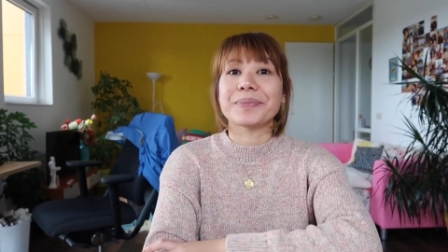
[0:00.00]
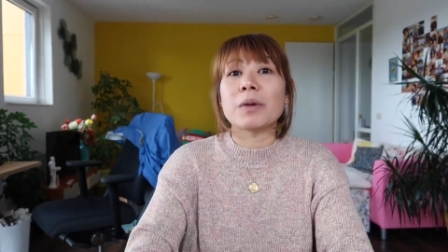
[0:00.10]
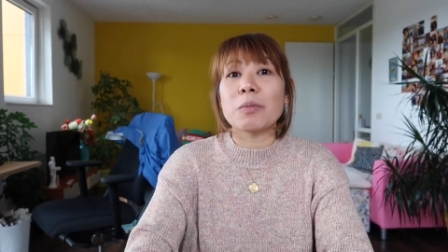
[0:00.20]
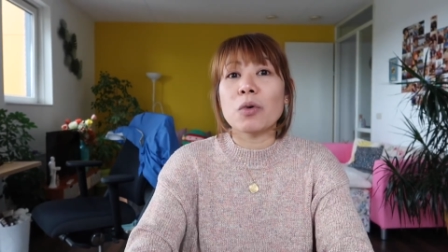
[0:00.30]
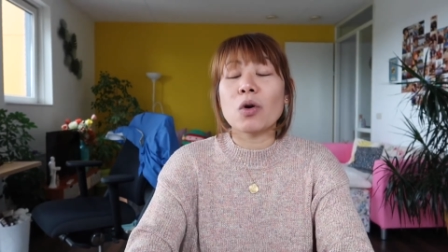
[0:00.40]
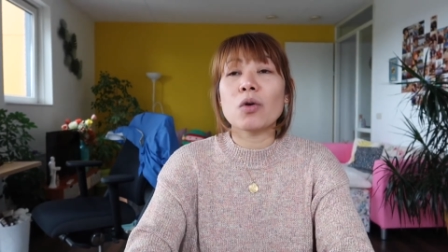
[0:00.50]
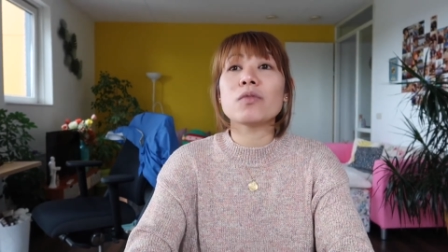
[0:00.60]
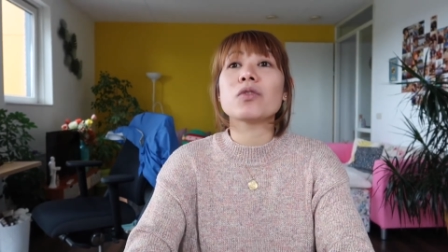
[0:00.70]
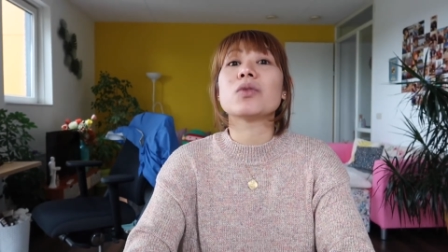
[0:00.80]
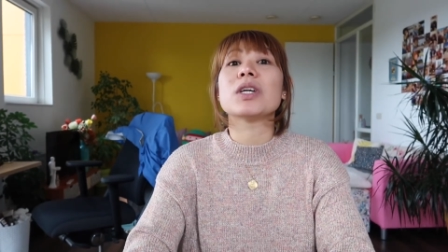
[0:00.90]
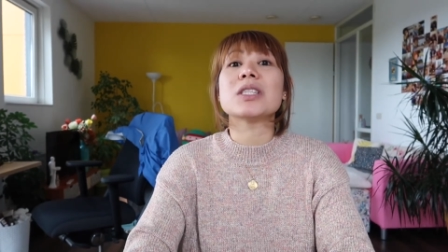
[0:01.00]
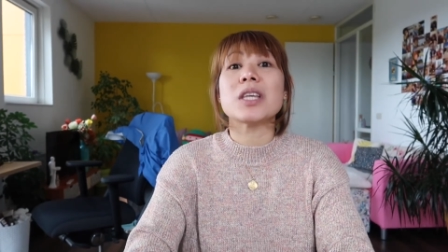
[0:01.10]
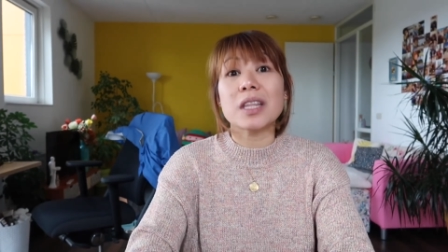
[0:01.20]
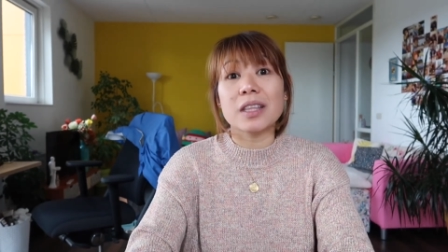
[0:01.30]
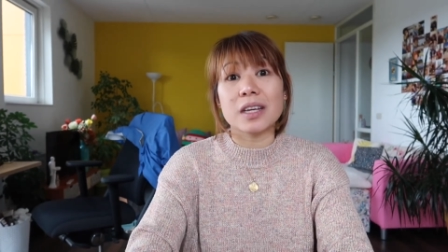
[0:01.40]
from home to the
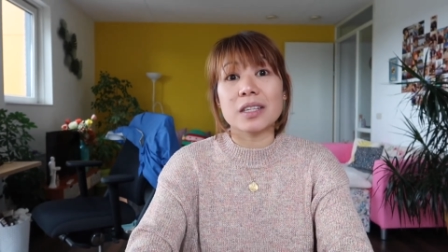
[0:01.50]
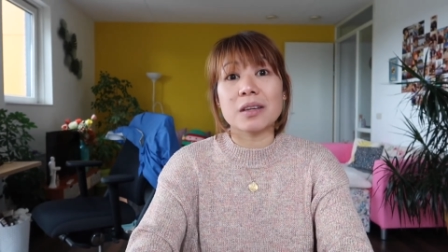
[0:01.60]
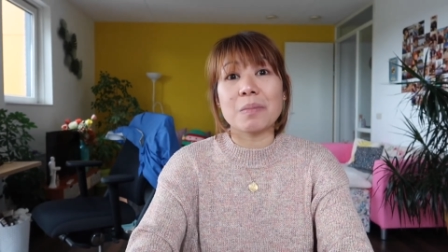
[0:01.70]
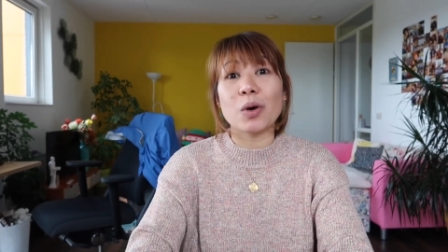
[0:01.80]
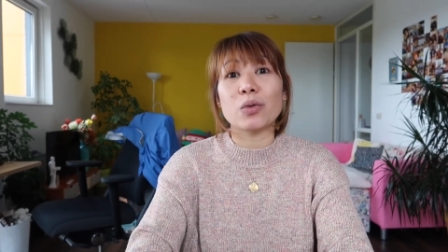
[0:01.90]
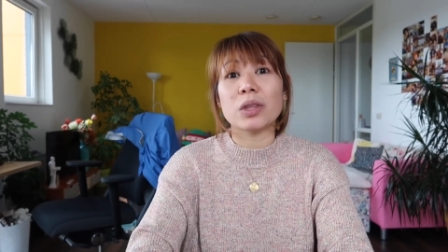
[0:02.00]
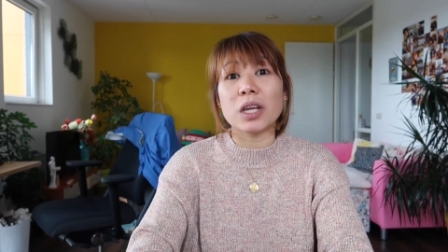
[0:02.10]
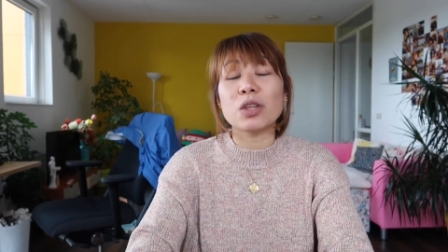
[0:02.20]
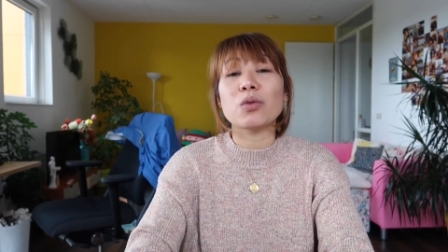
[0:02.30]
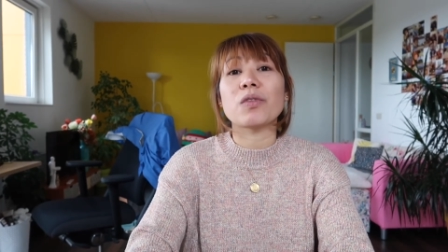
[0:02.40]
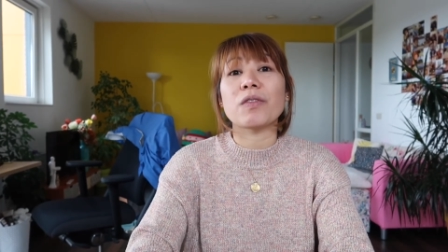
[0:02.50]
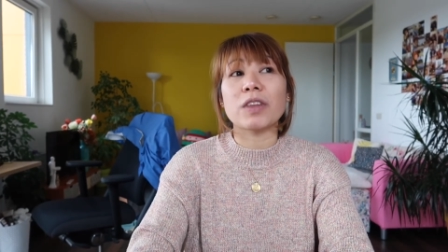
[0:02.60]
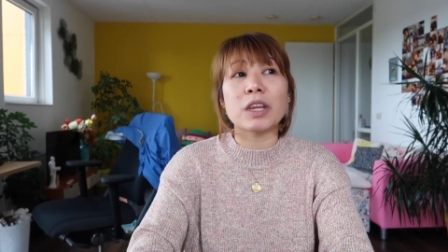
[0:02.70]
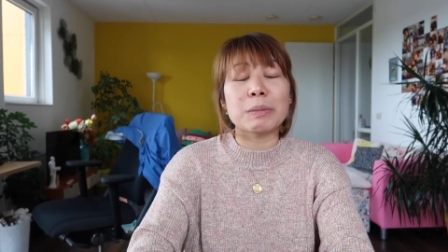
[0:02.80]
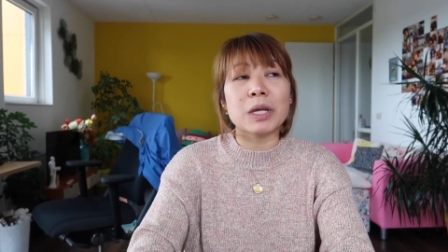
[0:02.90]
city, it's about 10 to
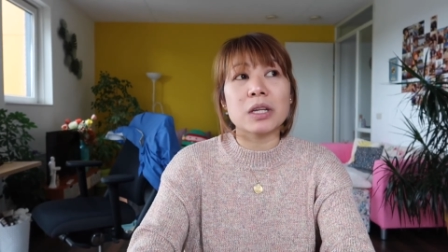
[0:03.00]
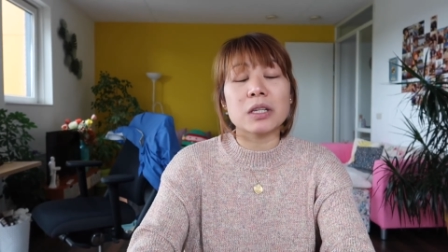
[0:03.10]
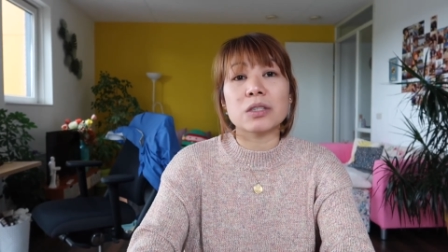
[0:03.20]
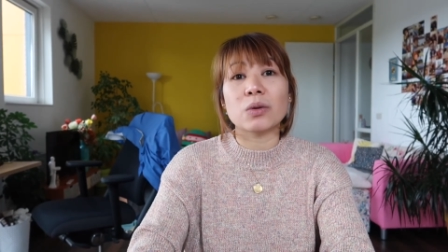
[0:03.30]
15 minutes.